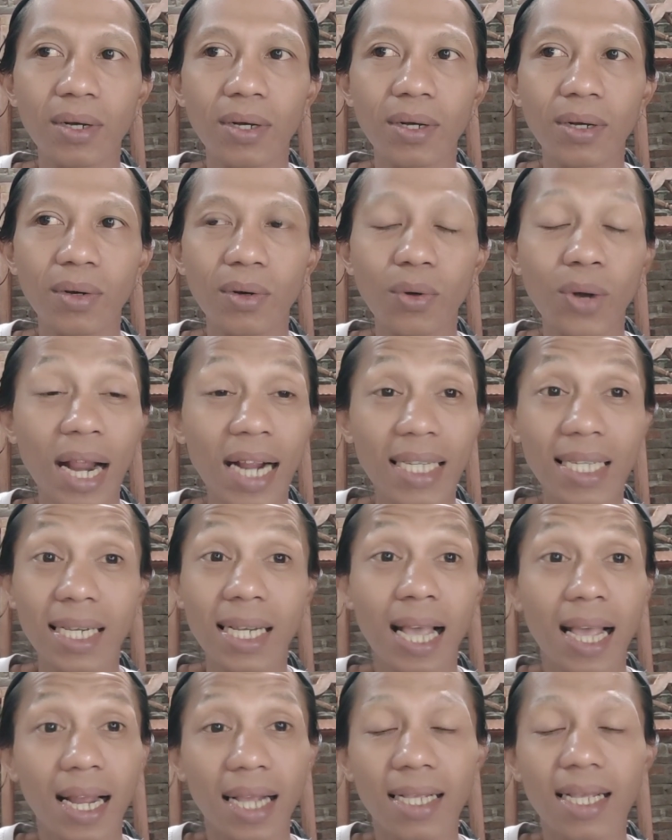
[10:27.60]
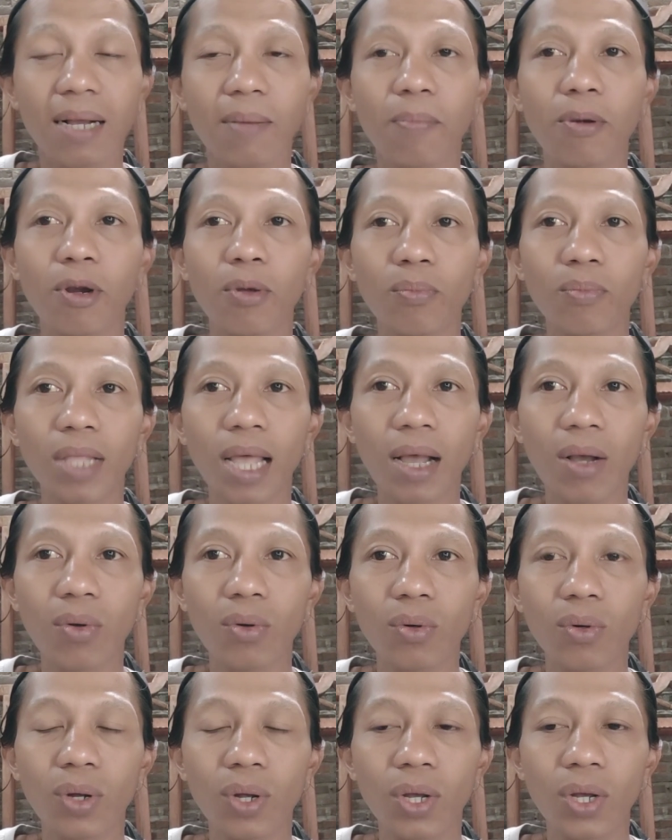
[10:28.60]
orang sekarang yang belum
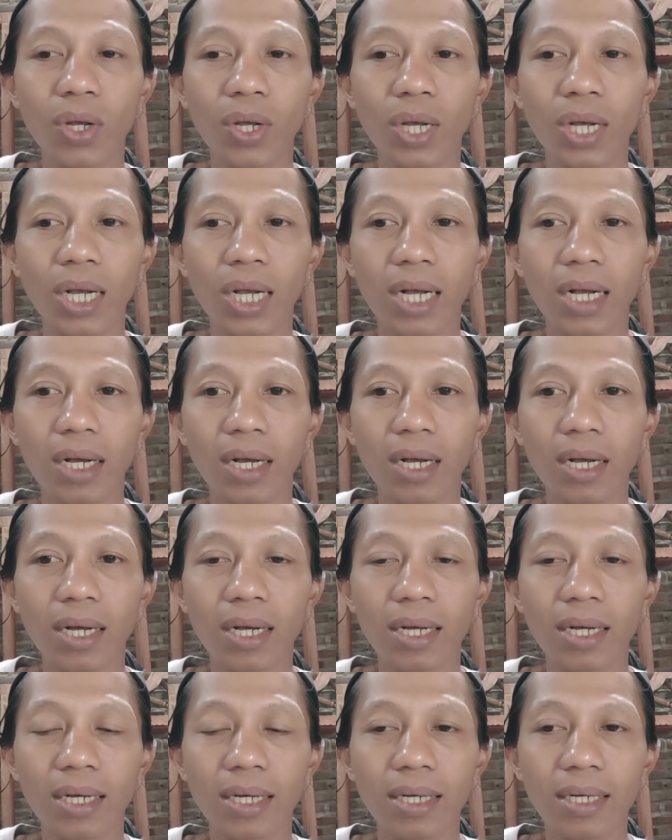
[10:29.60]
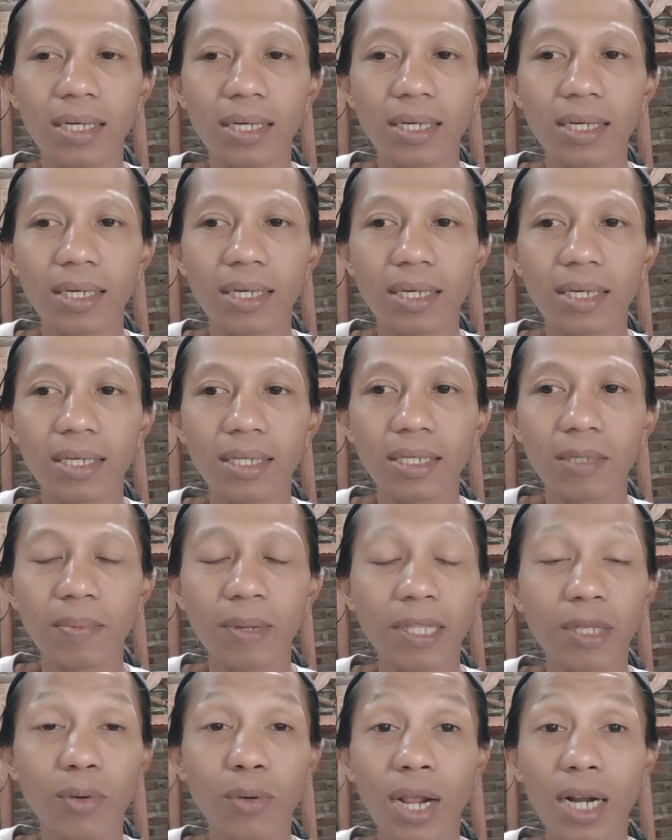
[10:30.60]
tahu e,
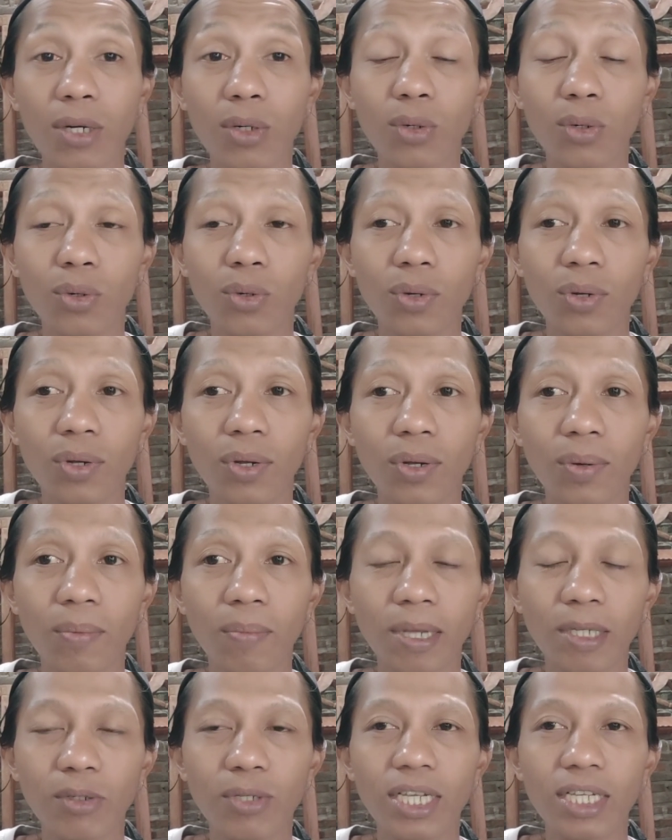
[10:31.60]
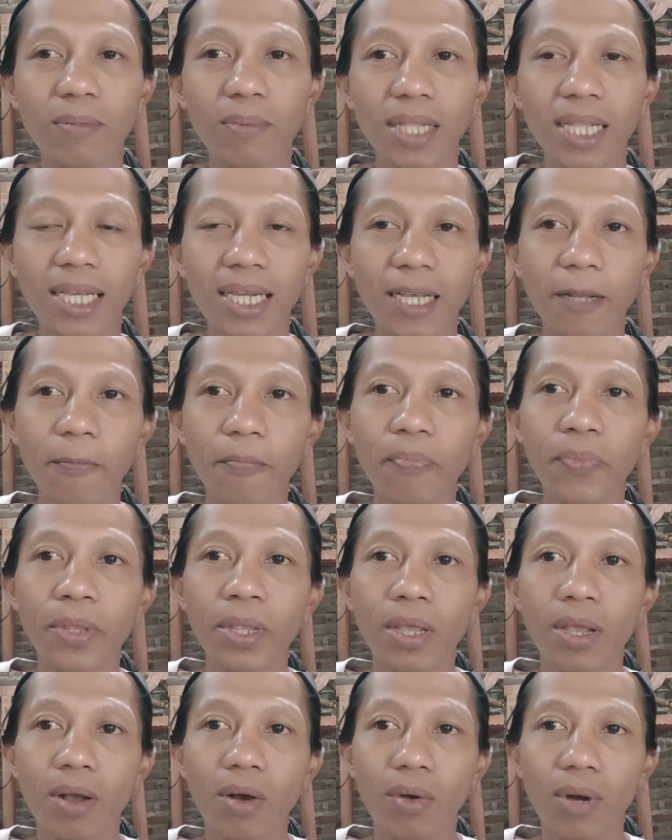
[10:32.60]
seperti orang dulu. Maksudnya seperti ini.
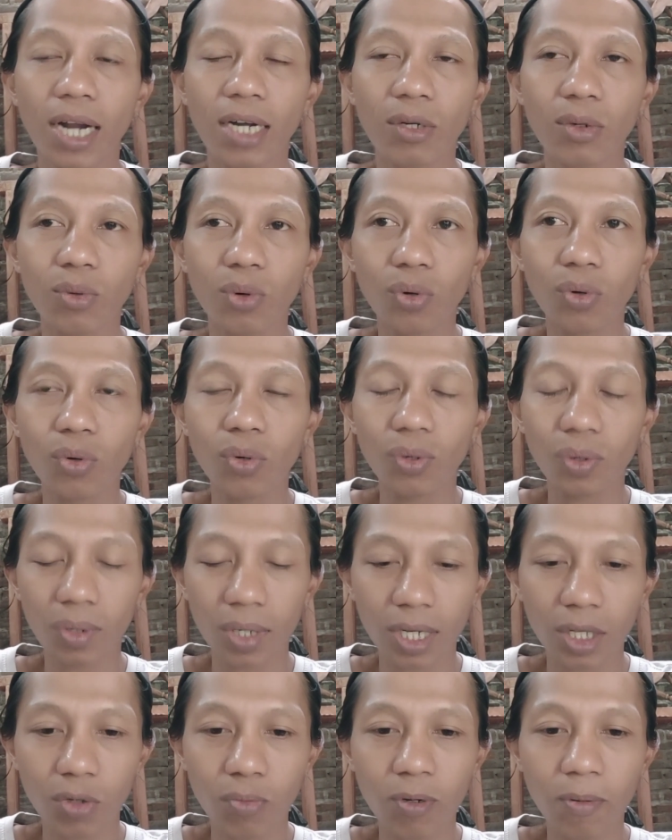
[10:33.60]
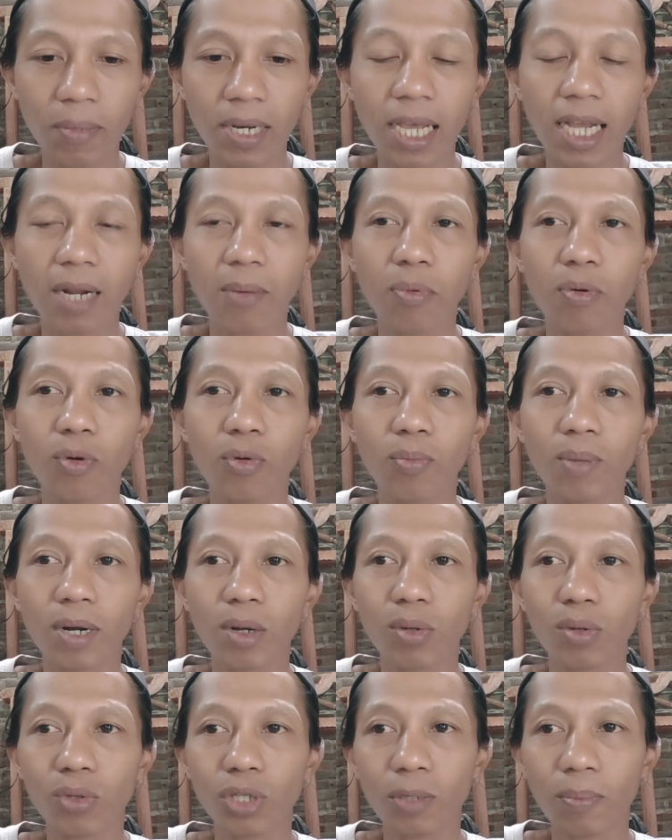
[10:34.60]
Orang dulu itu memelihara burung
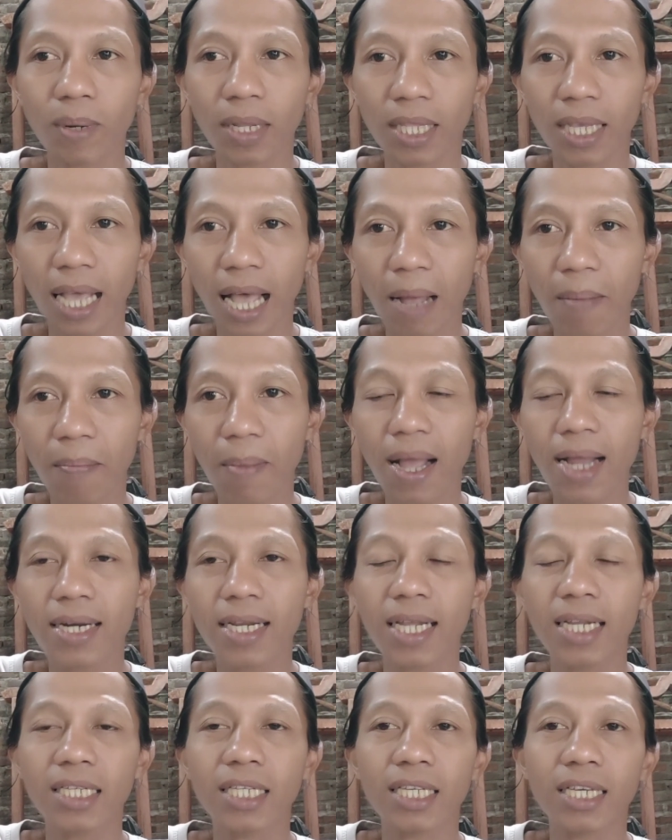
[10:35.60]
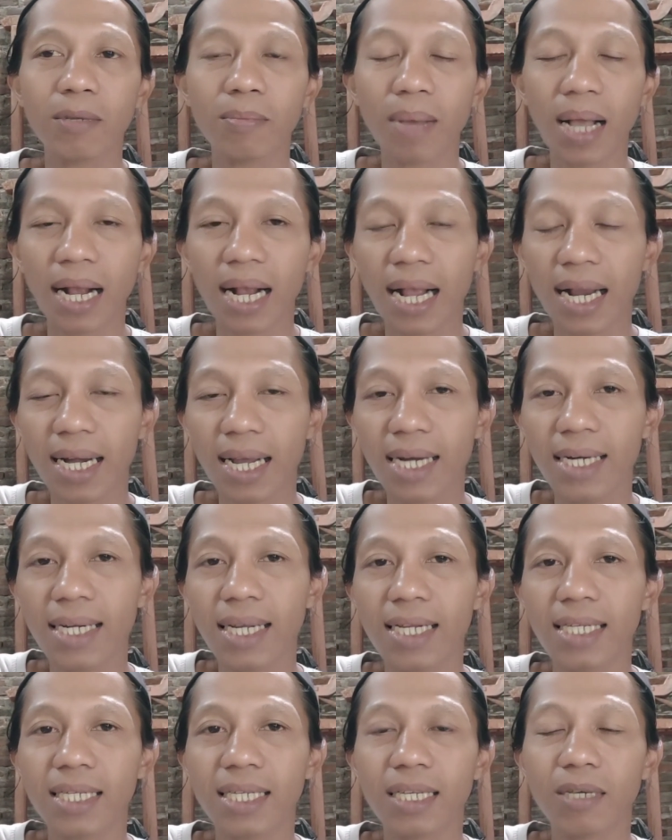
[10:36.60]
perkutut seperti apa dari segi makanan,
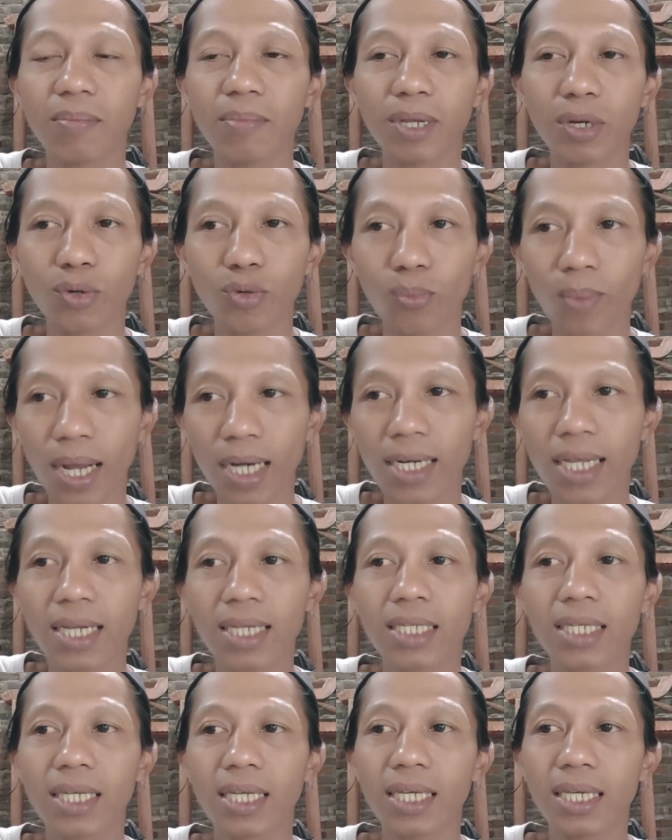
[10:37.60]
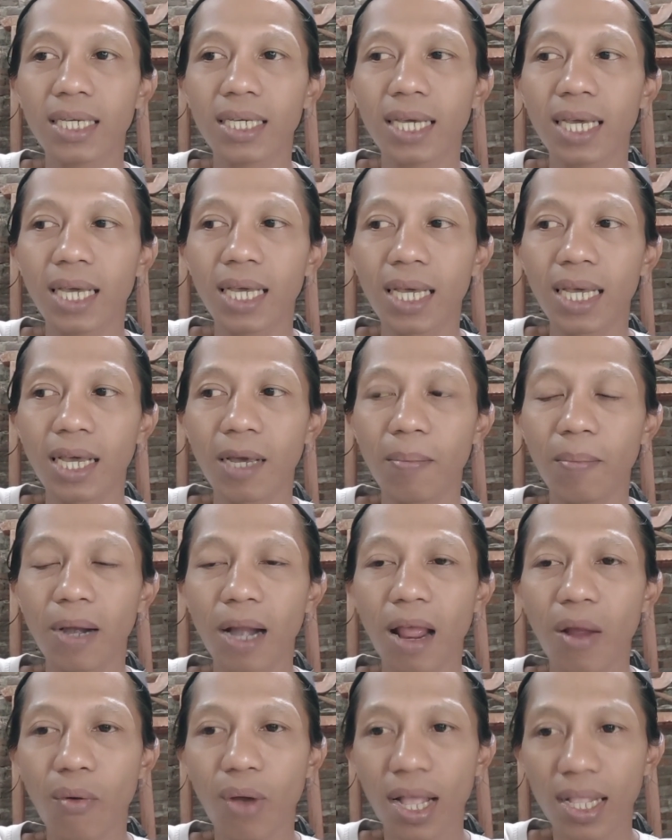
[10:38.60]
dari segi minuman, dari segi
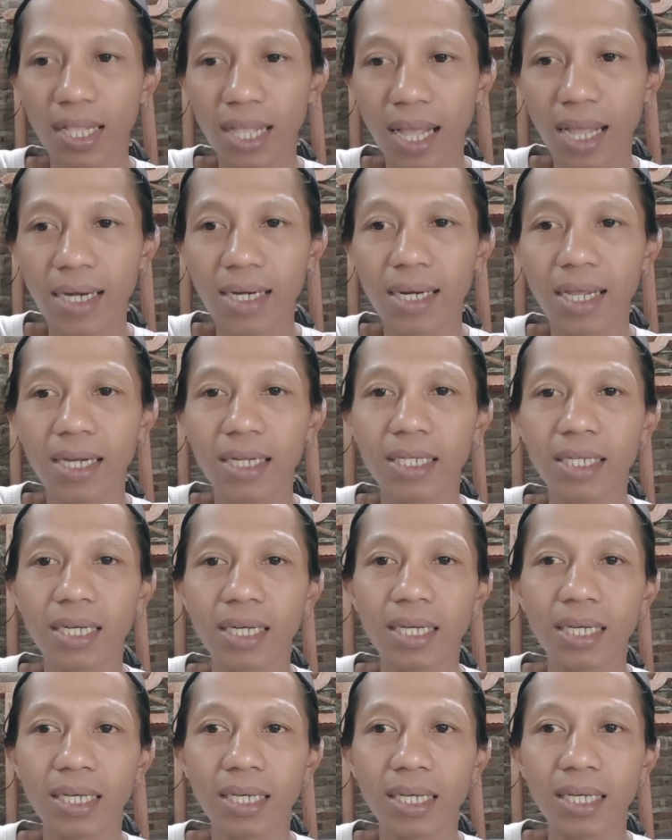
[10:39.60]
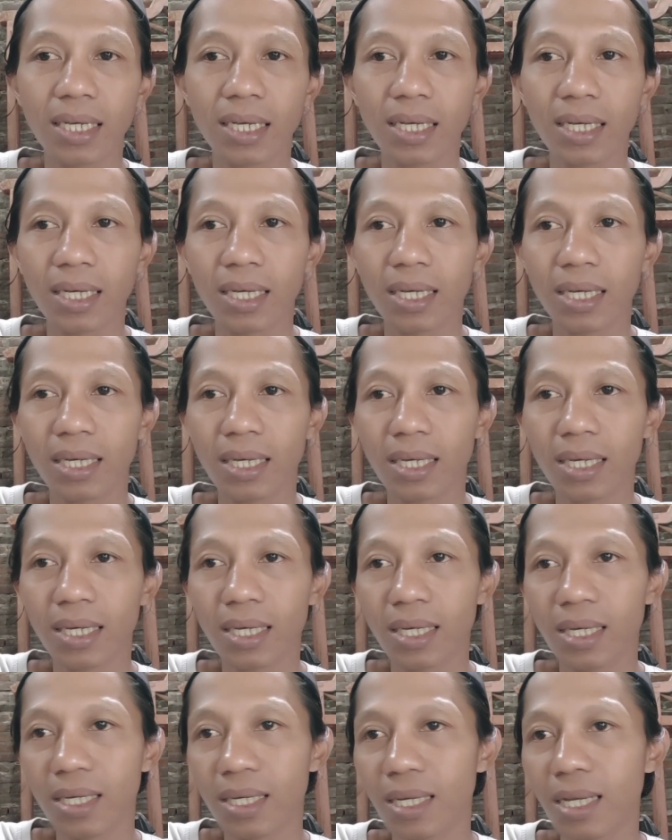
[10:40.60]
perawatan, dari segi
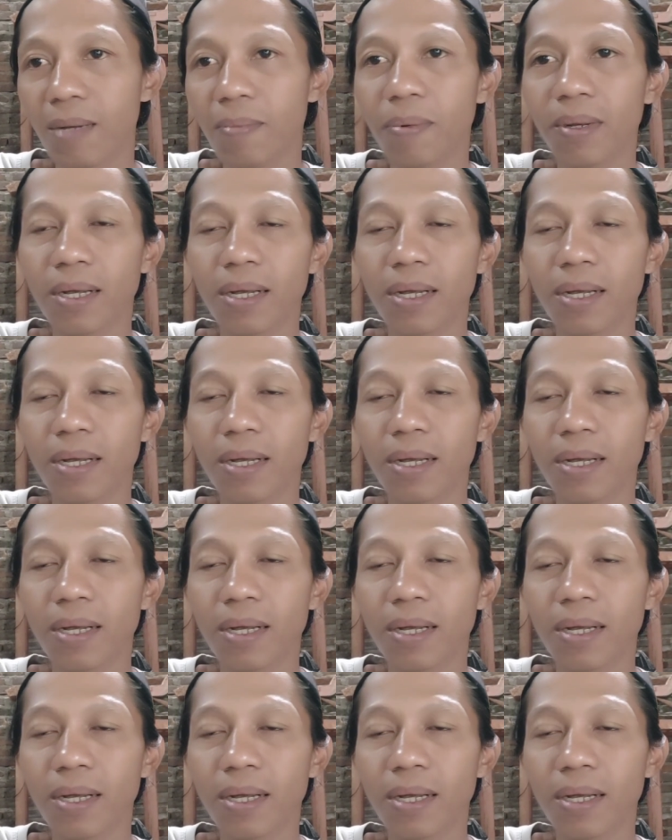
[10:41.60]
eh, apa?